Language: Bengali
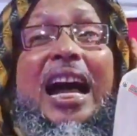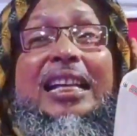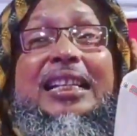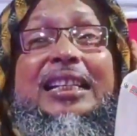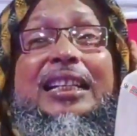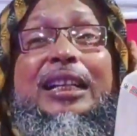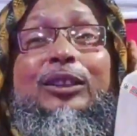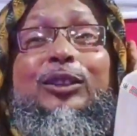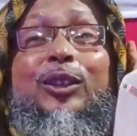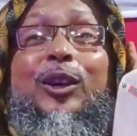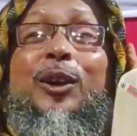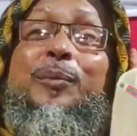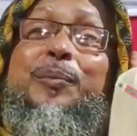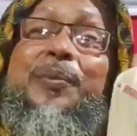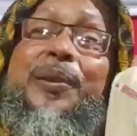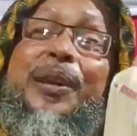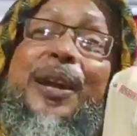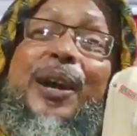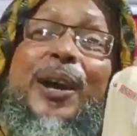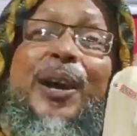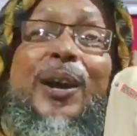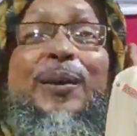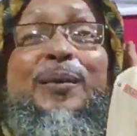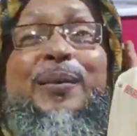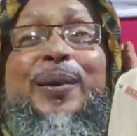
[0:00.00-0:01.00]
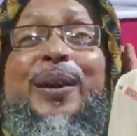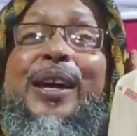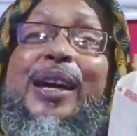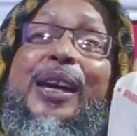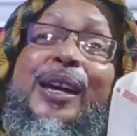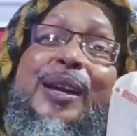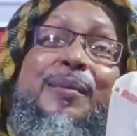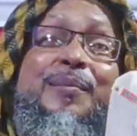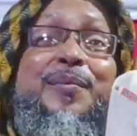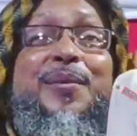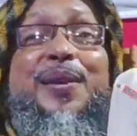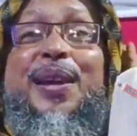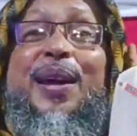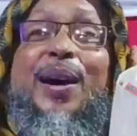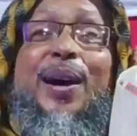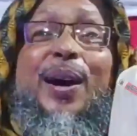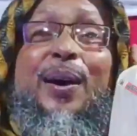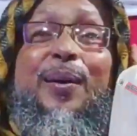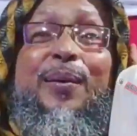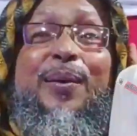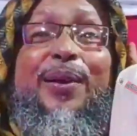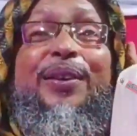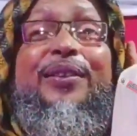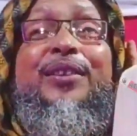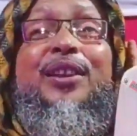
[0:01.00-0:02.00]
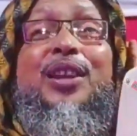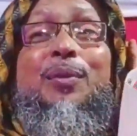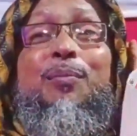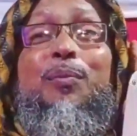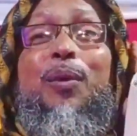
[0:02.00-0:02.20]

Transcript: আজকে তোর বিয়ে হবে বিয়ে হবে